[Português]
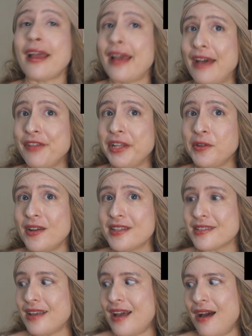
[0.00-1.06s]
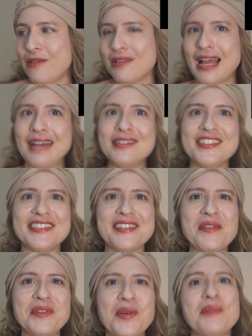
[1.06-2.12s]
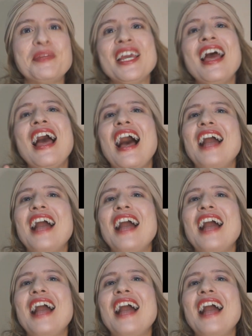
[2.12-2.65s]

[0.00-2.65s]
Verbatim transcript: Cavernosa ao lado de seu nome,